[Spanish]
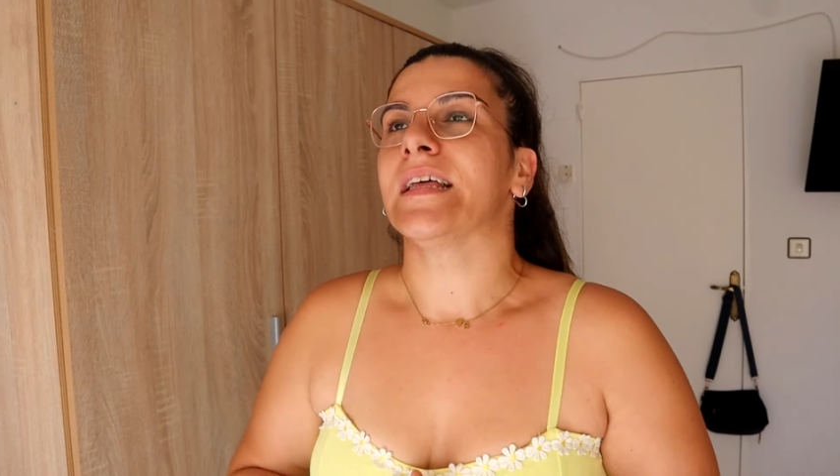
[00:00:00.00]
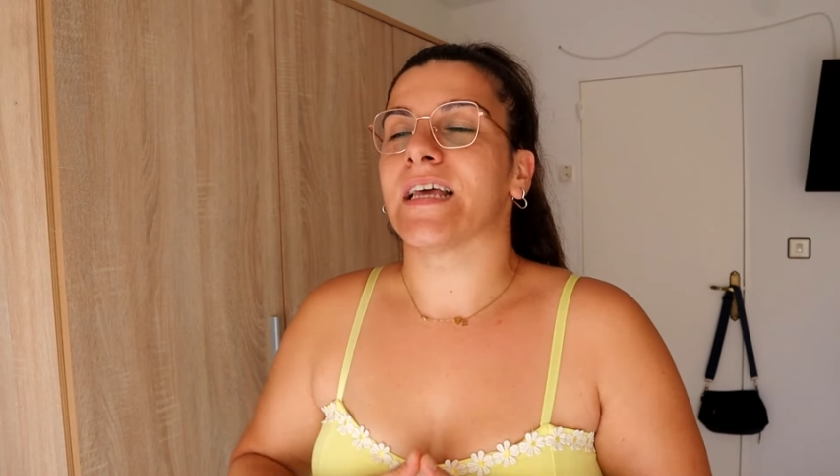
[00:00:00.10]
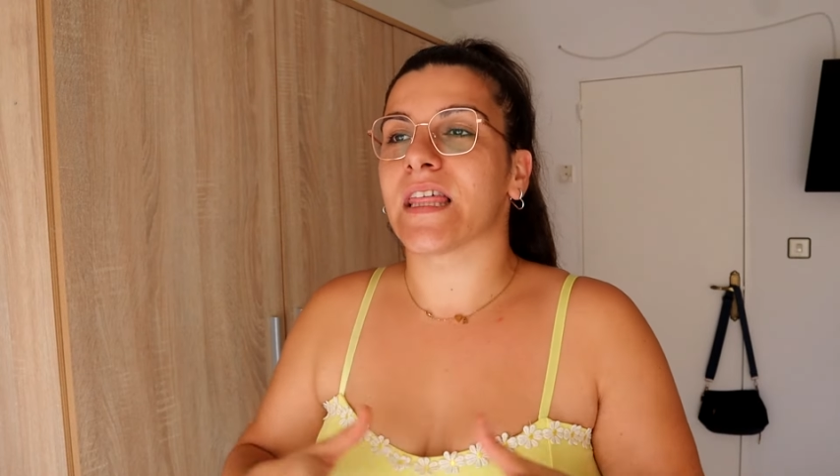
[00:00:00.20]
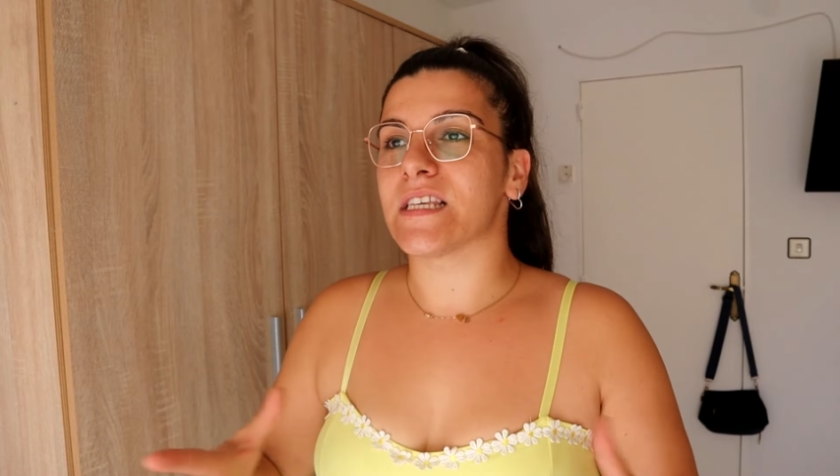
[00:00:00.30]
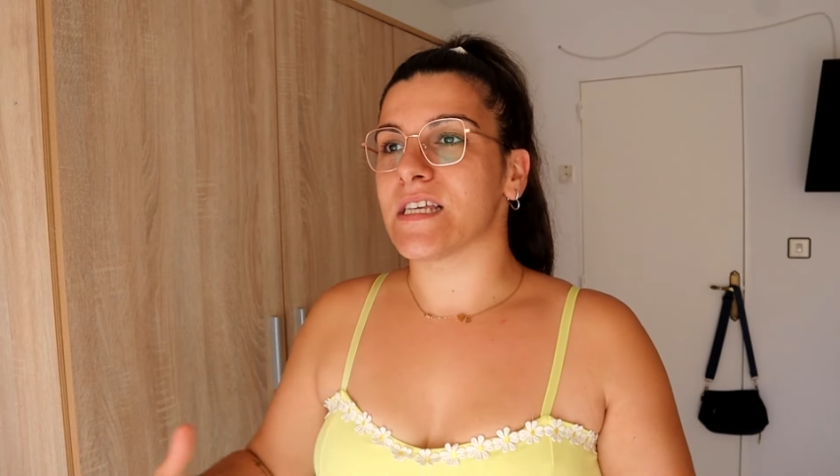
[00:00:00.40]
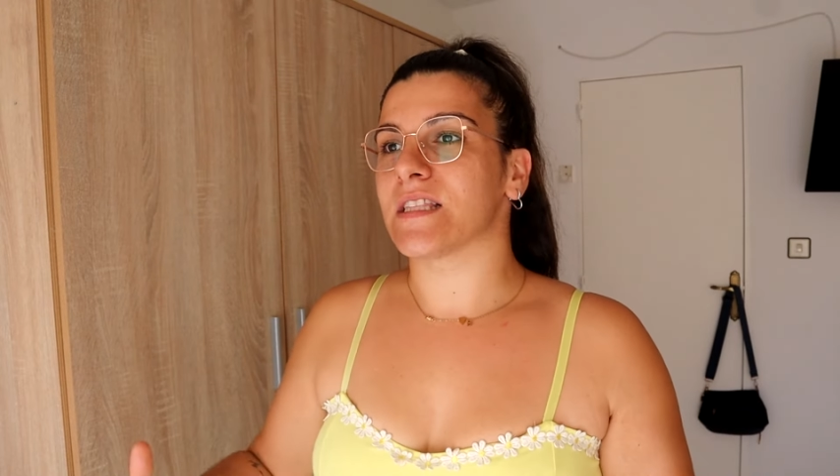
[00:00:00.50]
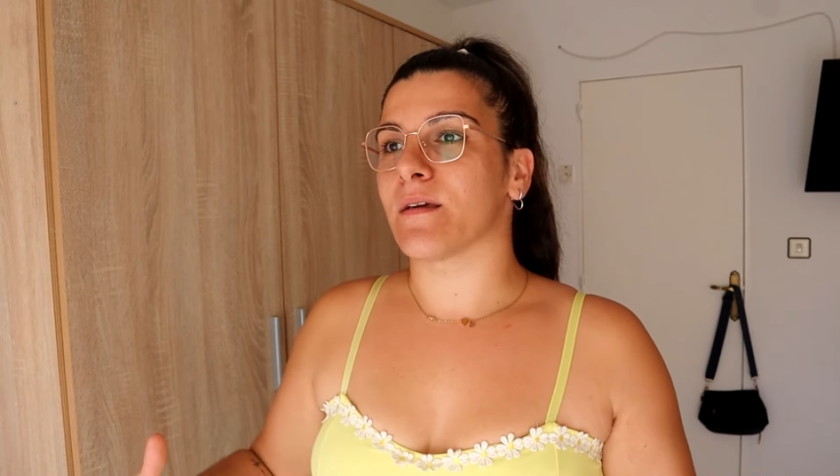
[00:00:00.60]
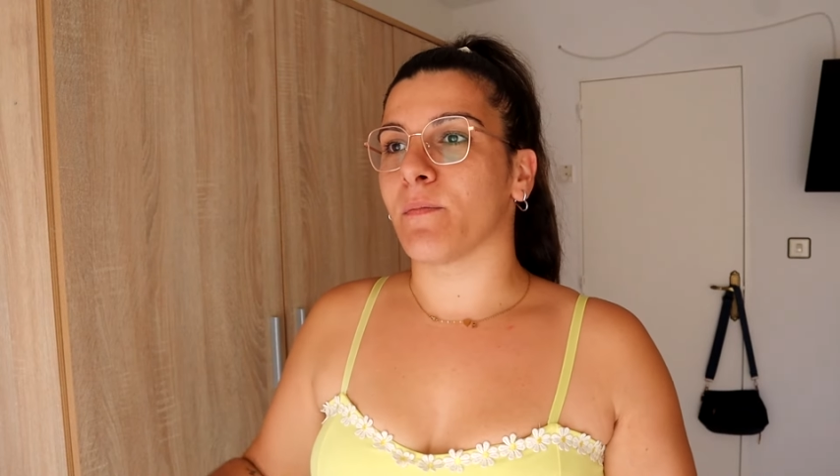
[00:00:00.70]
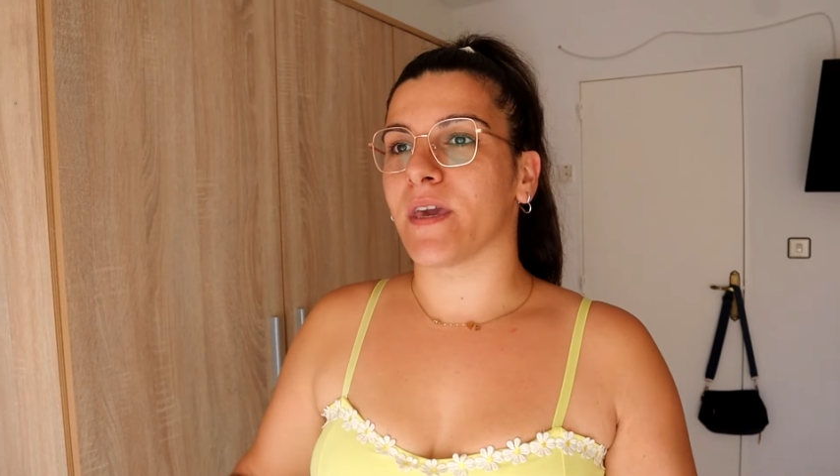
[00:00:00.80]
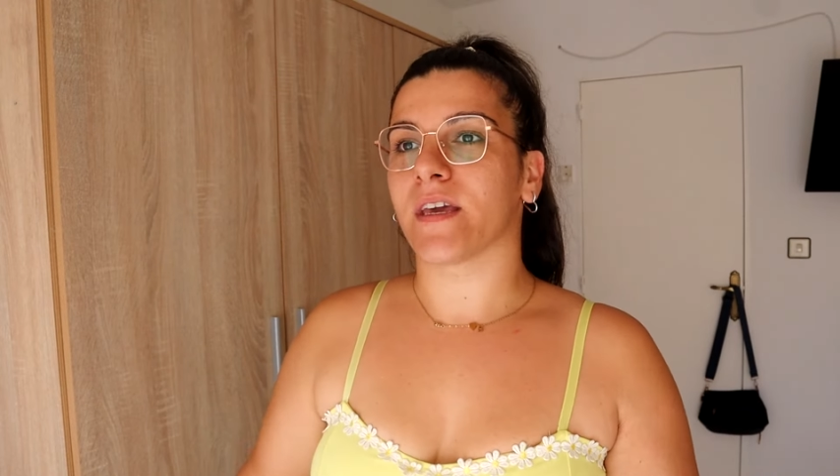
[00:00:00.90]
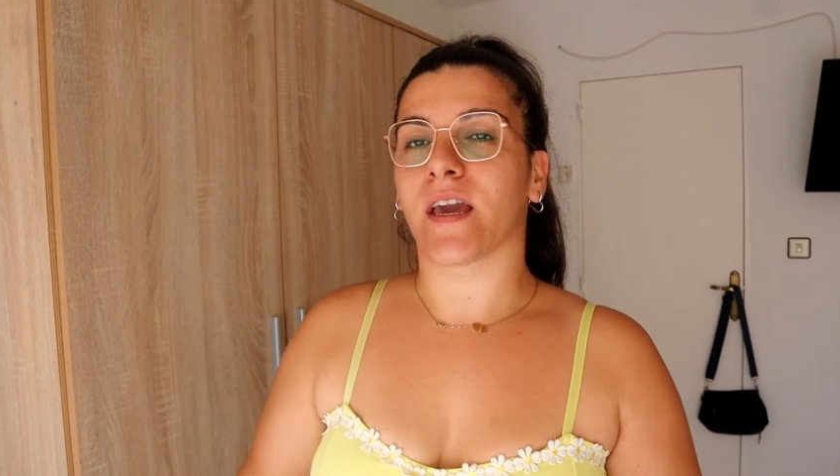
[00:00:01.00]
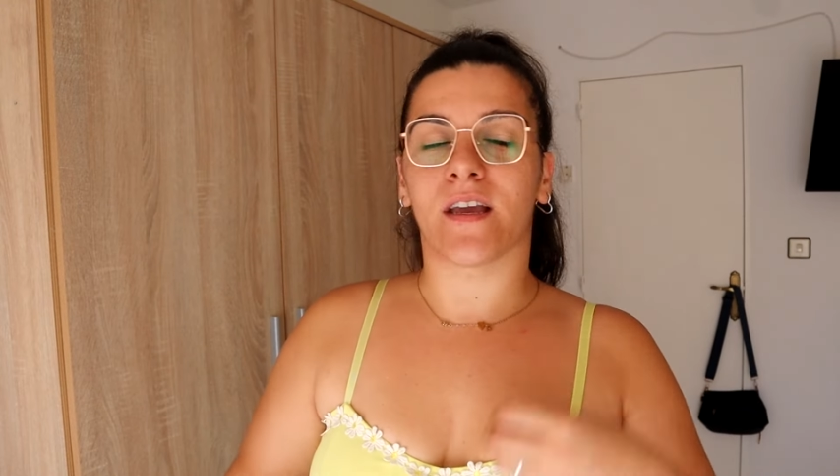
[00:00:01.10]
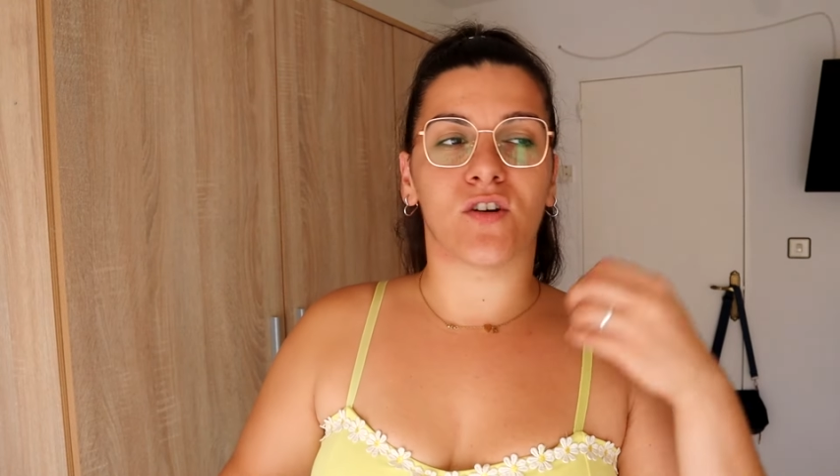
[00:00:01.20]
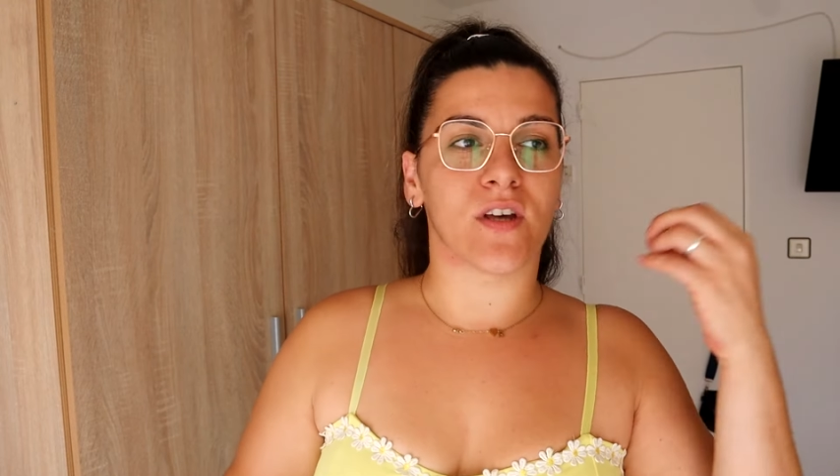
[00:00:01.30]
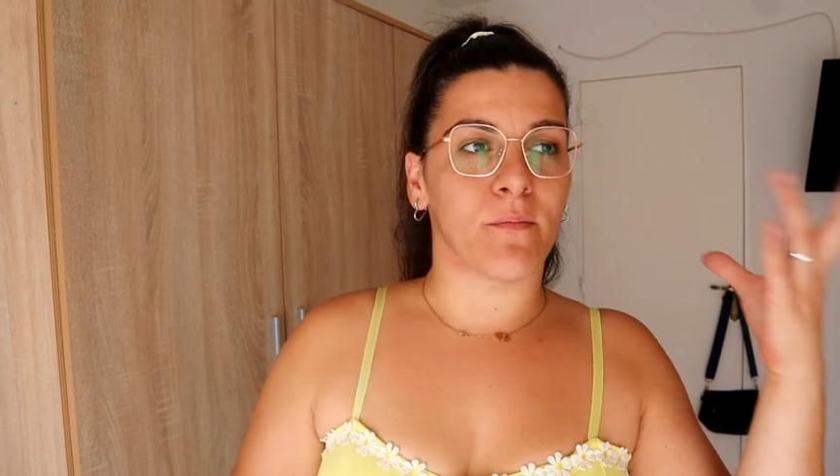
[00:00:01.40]
te hace sentir bien, que
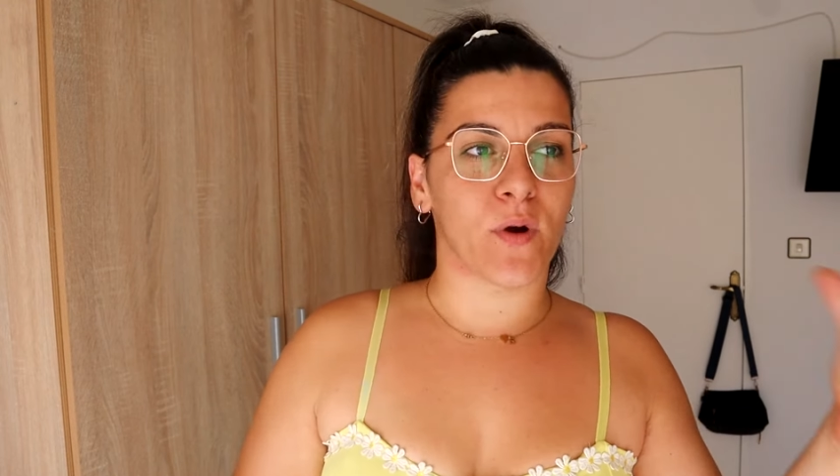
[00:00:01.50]
hay cosas